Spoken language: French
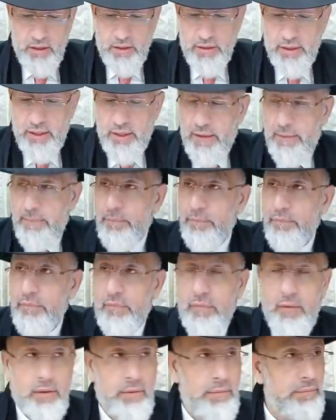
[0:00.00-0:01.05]
Yala. Bonne
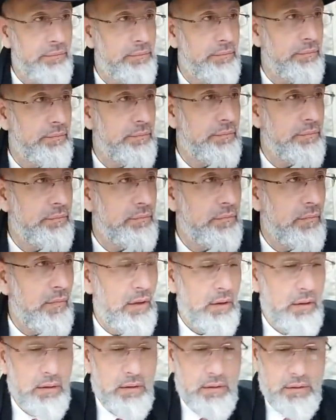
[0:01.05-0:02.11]
santé pour notre
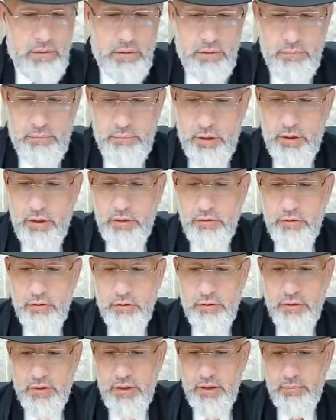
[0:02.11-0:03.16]
rave. Une bonne
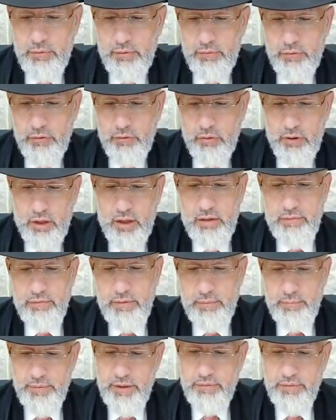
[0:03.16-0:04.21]
santé pour votre rave.
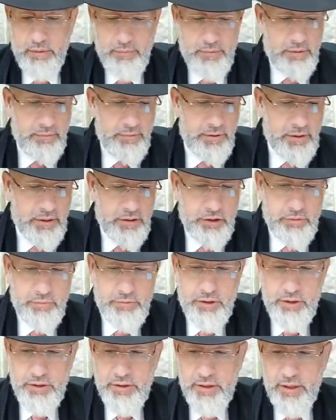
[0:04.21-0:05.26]
Amen. Amen.
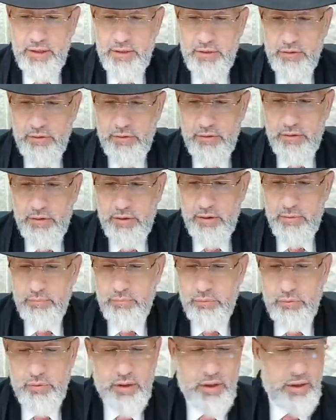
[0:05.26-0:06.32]
chez un
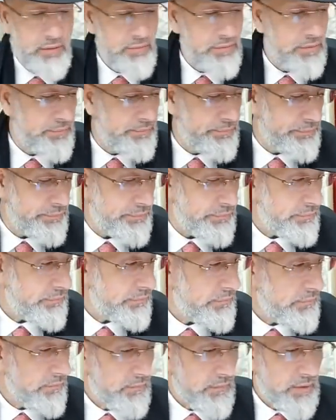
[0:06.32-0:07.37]
bon rave.
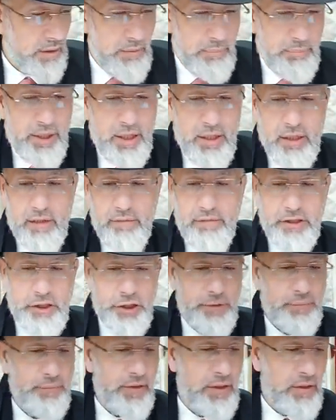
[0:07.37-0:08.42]
Et pas un
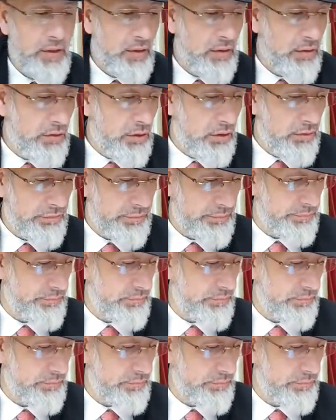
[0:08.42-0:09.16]
ravagé. Tov.